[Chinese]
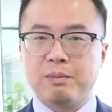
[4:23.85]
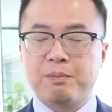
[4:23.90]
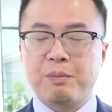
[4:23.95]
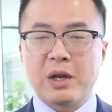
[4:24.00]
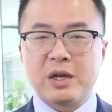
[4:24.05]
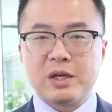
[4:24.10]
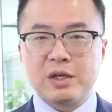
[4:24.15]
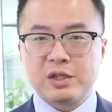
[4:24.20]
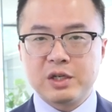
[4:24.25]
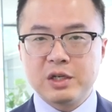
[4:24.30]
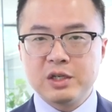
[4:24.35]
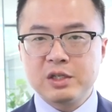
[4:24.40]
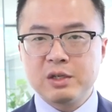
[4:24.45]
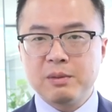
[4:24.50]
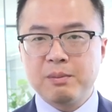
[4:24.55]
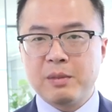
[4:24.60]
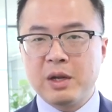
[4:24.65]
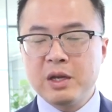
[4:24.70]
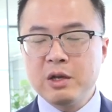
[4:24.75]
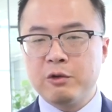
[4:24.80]
本身
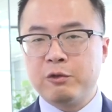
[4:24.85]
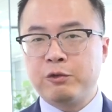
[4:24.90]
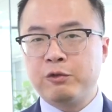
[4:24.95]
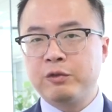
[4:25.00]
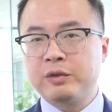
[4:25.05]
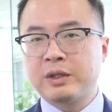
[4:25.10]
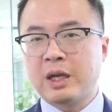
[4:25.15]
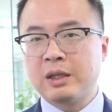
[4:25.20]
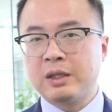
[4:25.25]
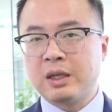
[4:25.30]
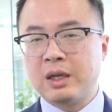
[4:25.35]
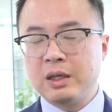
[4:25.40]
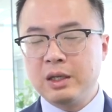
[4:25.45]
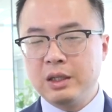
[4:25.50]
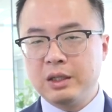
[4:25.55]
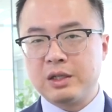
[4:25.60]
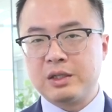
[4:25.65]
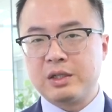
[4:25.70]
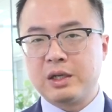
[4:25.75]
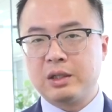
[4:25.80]
是没有负担能
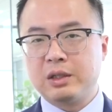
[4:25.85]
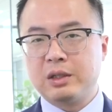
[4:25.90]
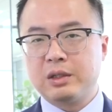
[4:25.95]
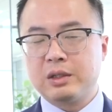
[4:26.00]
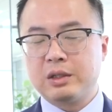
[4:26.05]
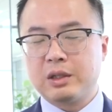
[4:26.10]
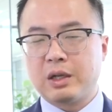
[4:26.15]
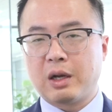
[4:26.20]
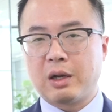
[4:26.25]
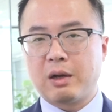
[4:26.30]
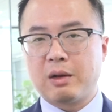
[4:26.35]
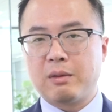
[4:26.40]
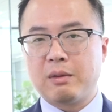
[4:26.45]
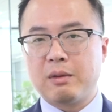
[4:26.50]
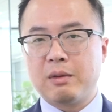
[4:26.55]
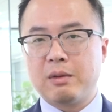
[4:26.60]
力的人啊，